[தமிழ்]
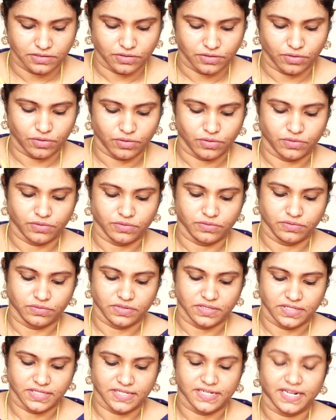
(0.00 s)
ஸோ
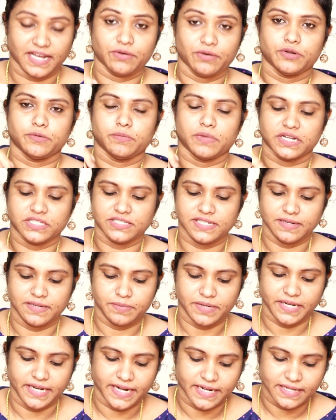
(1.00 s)
இதை நான் ஒரு ப்ரஷ்ல
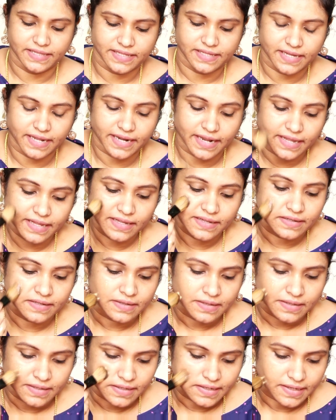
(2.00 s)
இப்படி எடுத்துக்கிறேன்
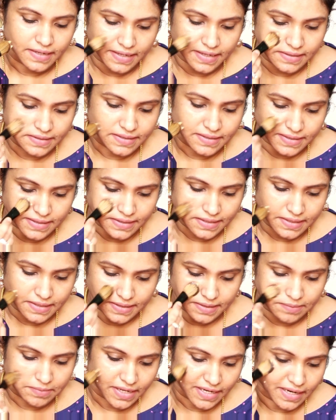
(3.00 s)
எடுத்துகிட்டு
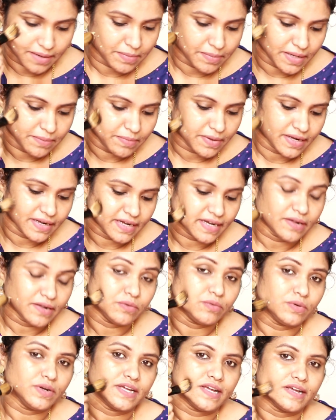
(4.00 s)
இந்த மாதிரி அப்ளை பண்ணுறேன்
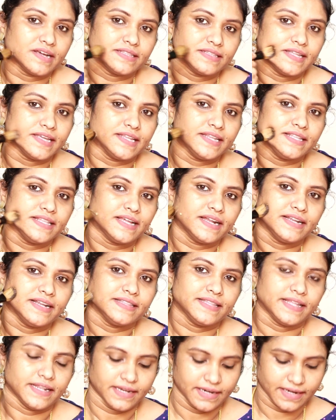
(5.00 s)
உங்களுக்கு அங்கே தெரியுதானே
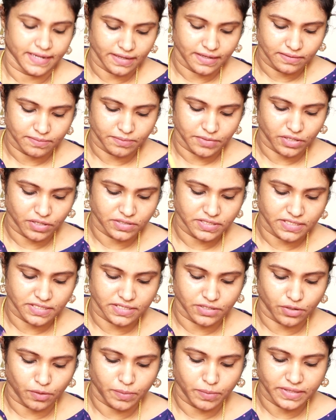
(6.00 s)
தெரியல பிகாஸ்
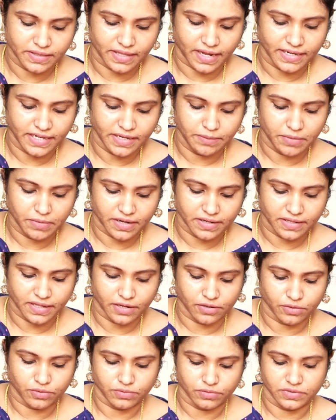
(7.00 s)
இது ரொம்ப தண்ணி மாதிரி
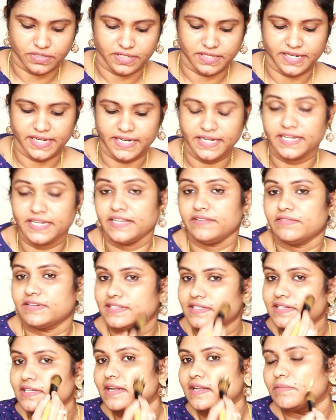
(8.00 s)
தான் இருக்கும் இந்த க்ரீன் டீ
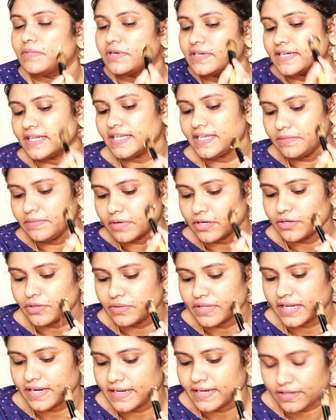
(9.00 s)
வந்து நம்ம டீ
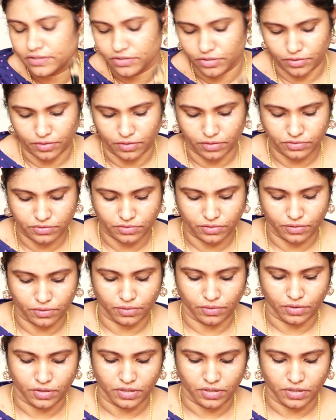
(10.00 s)
மட்டும்தானே எடுத்திருக்கோம் ஸோ